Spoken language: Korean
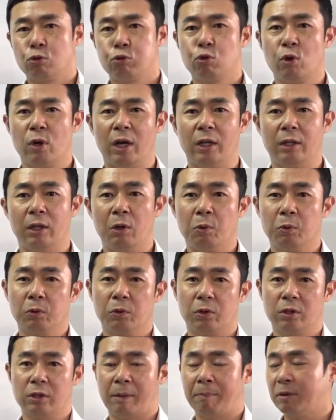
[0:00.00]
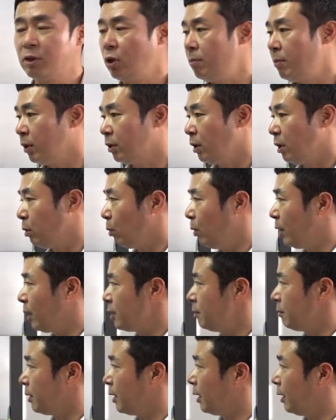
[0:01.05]
중요한 내용들을 한번 설명드리도록
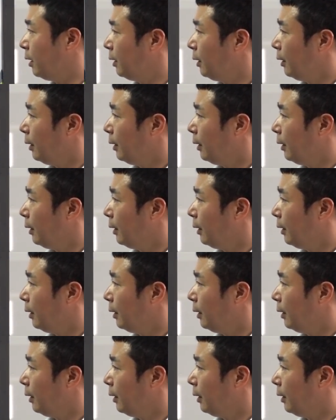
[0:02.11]
하겠습니다.